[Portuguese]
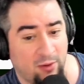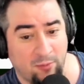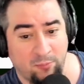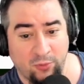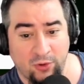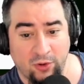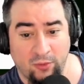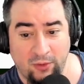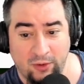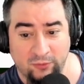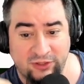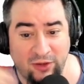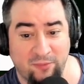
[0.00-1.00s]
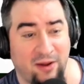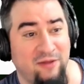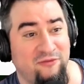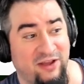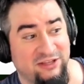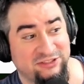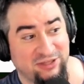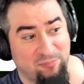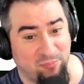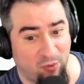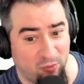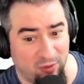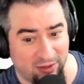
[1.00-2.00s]
Porque eu, eu tenho uma inveja
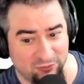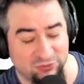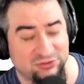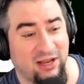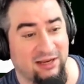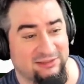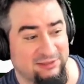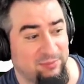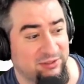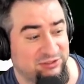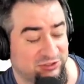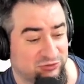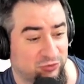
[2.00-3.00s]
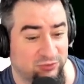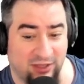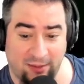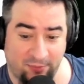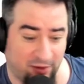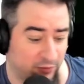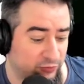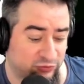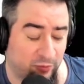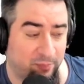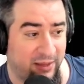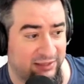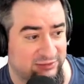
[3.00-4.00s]
boa dos caras que manjam soldar, porque eu sou
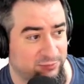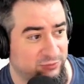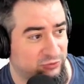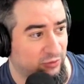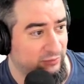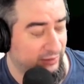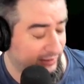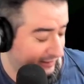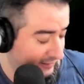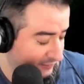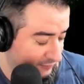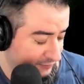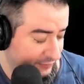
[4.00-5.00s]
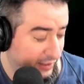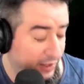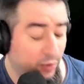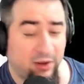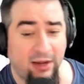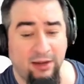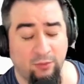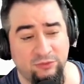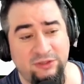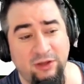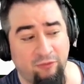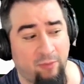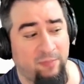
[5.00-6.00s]
péssimo em solda, cara. Eu, eu queria, um dia
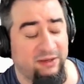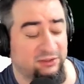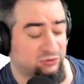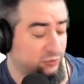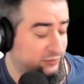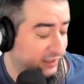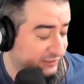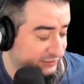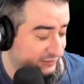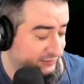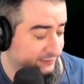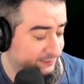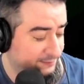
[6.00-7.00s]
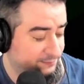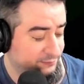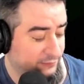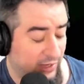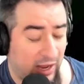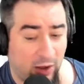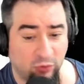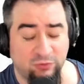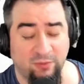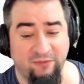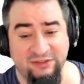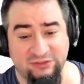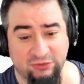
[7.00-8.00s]
eu vou aprender a soldar, gente. A última
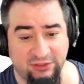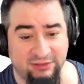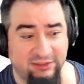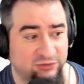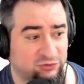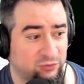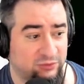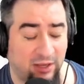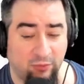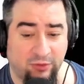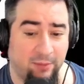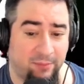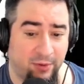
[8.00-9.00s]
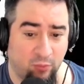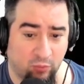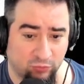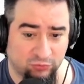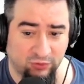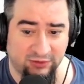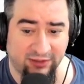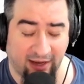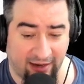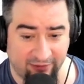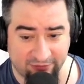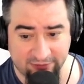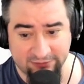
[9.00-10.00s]
vez que eu tentei soldar, eu quebrei um controle de
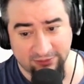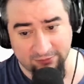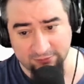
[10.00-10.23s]
raiva. Então,